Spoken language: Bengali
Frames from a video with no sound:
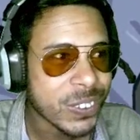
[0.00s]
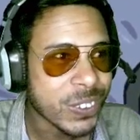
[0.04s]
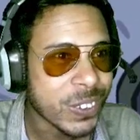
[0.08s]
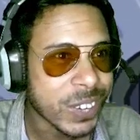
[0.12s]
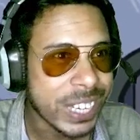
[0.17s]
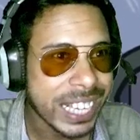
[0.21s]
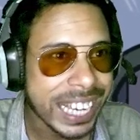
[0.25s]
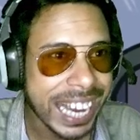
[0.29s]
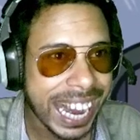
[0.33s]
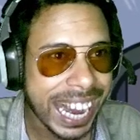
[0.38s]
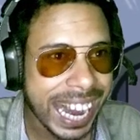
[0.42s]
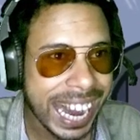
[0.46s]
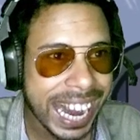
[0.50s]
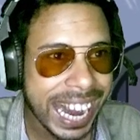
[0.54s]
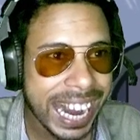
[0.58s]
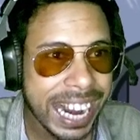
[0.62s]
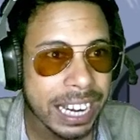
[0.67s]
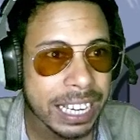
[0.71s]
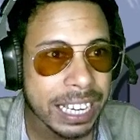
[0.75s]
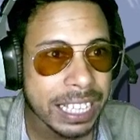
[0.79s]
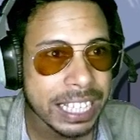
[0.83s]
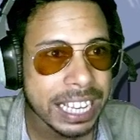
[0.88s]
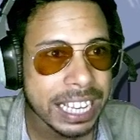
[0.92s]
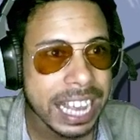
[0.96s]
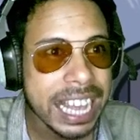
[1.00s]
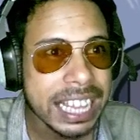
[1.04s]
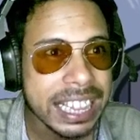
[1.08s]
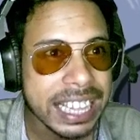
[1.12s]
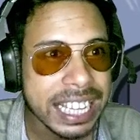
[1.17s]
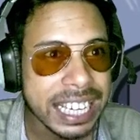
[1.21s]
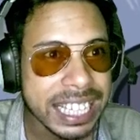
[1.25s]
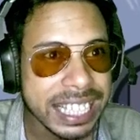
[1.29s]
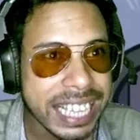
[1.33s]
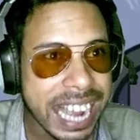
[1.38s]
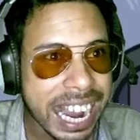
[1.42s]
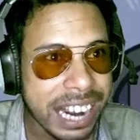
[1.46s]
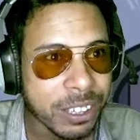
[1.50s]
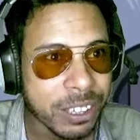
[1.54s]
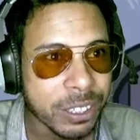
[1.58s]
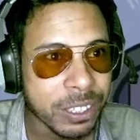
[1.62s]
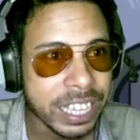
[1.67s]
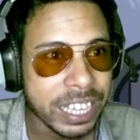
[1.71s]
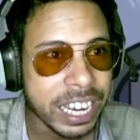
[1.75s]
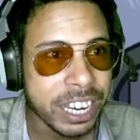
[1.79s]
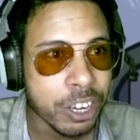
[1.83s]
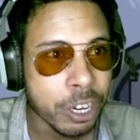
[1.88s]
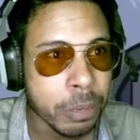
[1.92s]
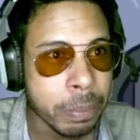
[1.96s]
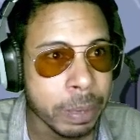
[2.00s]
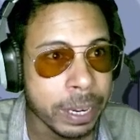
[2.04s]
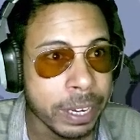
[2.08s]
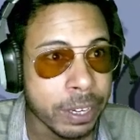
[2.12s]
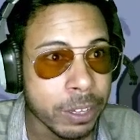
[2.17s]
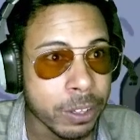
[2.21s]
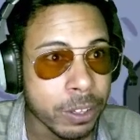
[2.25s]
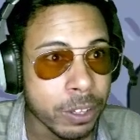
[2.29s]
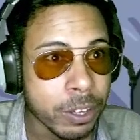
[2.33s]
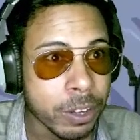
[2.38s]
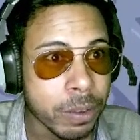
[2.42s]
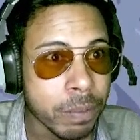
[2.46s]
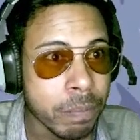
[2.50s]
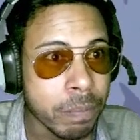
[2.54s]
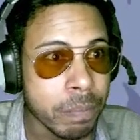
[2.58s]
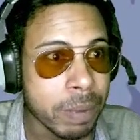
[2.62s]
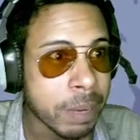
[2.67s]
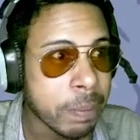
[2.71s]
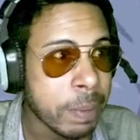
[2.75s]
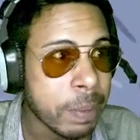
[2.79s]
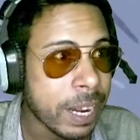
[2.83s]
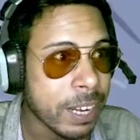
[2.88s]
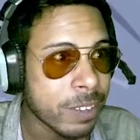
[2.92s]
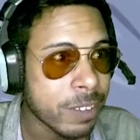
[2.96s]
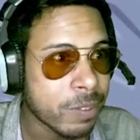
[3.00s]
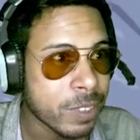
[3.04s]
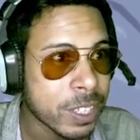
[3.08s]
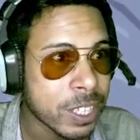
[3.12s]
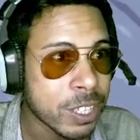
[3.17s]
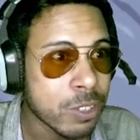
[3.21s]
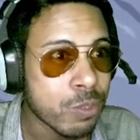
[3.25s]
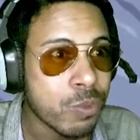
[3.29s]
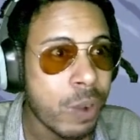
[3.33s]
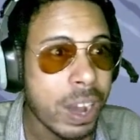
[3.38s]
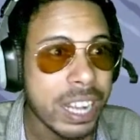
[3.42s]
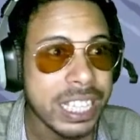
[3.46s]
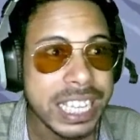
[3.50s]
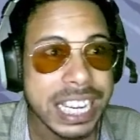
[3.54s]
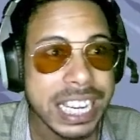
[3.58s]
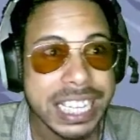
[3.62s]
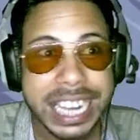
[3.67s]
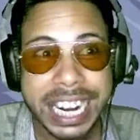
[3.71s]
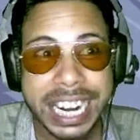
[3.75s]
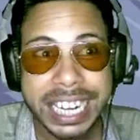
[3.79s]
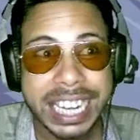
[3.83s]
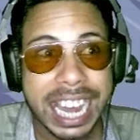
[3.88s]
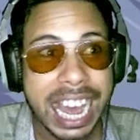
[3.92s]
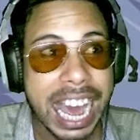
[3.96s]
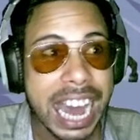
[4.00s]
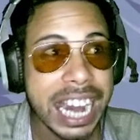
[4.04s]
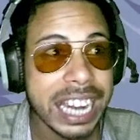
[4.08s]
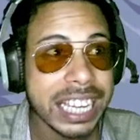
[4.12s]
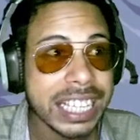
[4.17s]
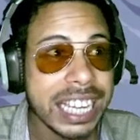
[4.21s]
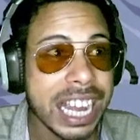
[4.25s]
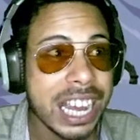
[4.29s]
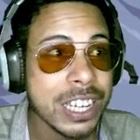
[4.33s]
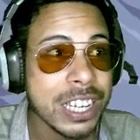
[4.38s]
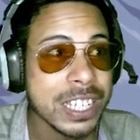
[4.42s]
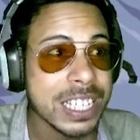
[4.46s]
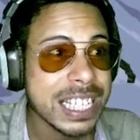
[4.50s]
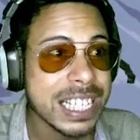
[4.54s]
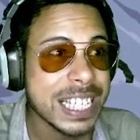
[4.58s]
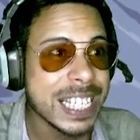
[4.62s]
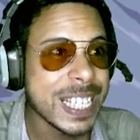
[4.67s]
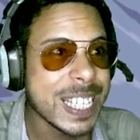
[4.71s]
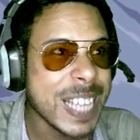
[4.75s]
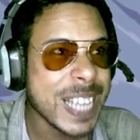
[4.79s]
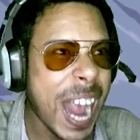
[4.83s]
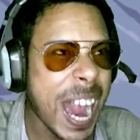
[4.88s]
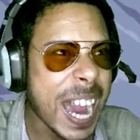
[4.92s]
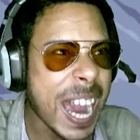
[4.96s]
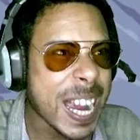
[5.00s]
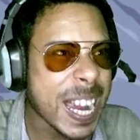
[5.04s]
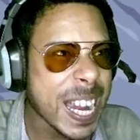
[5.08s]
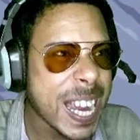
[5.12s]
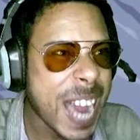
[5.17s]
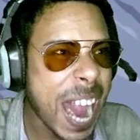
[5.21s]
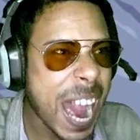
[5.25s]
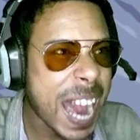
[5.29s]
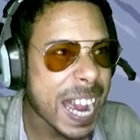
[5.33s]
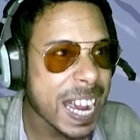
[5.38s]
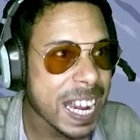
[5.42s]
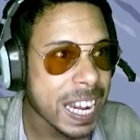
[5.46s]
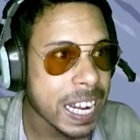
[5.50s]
ওকে এই তিনটা এখন কি করবে মারবে বা শেষ একটা আরেকটা জি জি ইয়ে